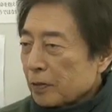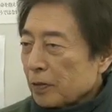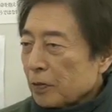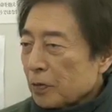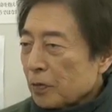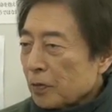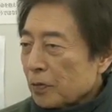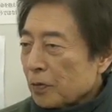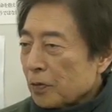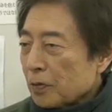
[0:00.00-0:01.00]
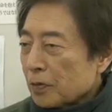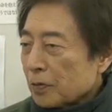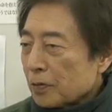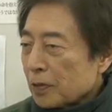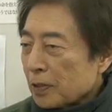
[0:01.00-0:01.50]
次の
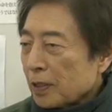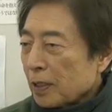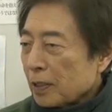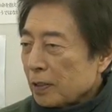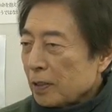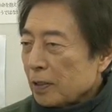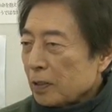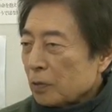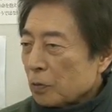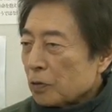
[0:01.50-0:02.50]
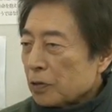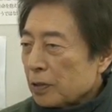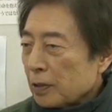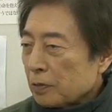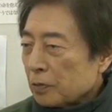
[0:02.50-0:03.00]
その世代に残
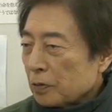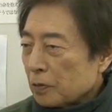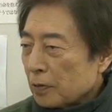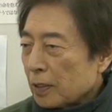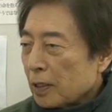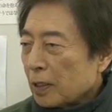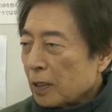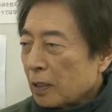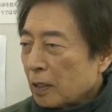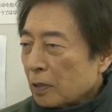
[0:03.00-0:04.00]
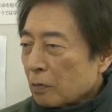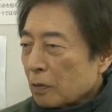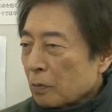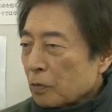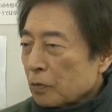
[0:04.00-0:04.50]
していくというのは、
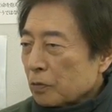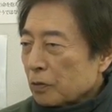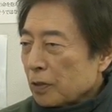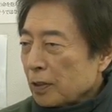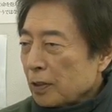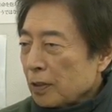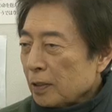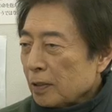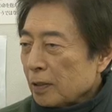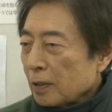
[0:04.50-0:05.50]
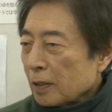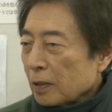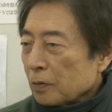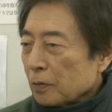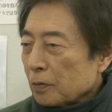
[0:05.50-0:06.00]
これはもう本当に
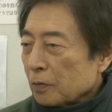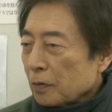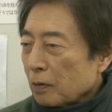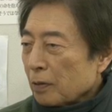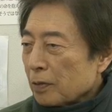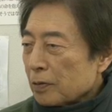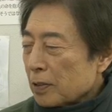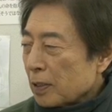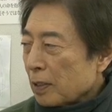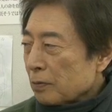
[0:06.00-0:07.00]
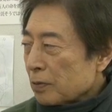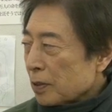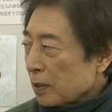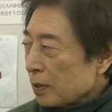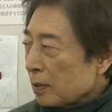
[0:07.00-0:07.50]
あの我々の世代の
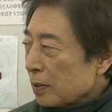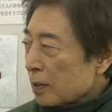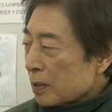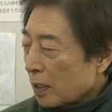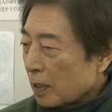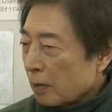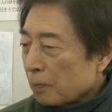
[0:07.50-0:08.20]
責任ですから。